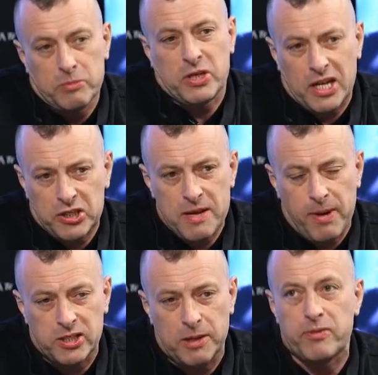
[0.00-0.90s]
którym się należy
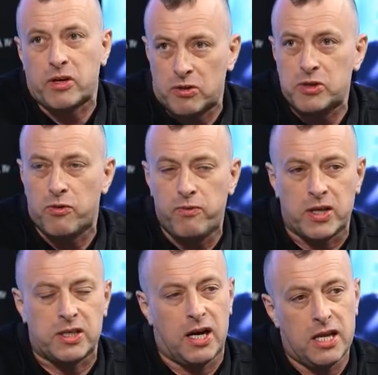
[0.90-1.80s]
najbardziej, ponieważ oni są
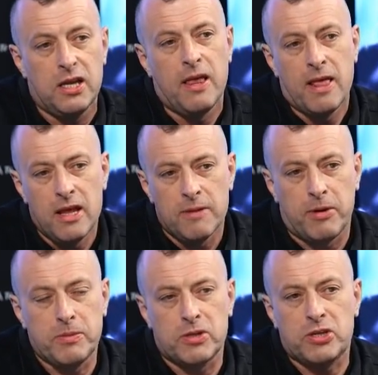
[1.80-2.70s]
u władzy, ale
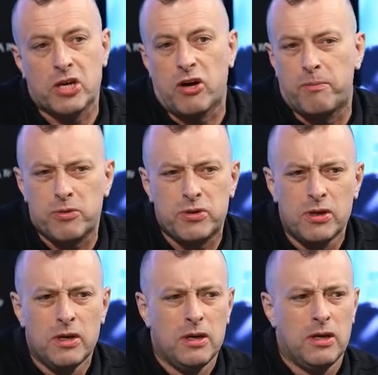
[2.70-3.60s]
powiedzmy sobie szczerze,
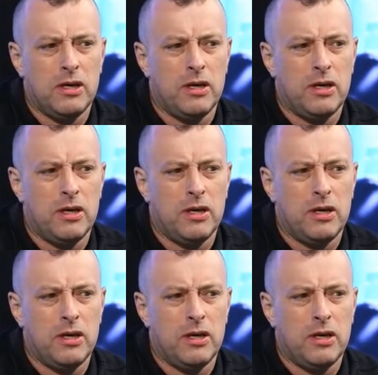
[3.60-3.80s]
oprócz